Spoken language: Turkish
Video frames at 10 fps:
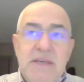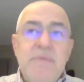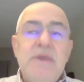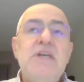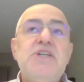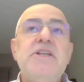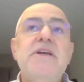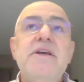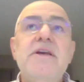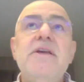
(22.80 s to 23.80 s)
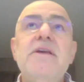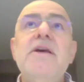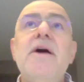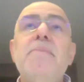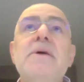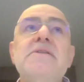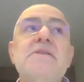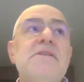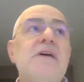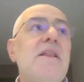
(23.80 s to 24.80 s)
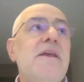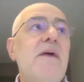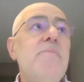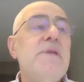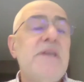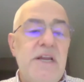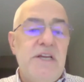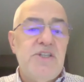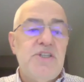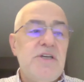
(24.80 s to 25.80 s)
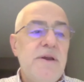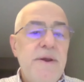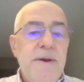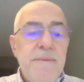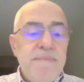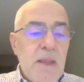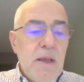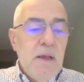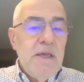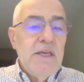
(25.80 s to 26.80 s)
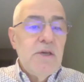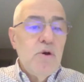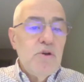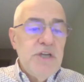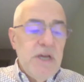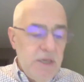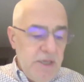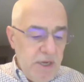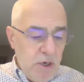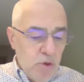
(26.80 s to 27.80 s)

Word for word: gibi işleri yapmanızı sağlayan bir gereç. İlk önce yine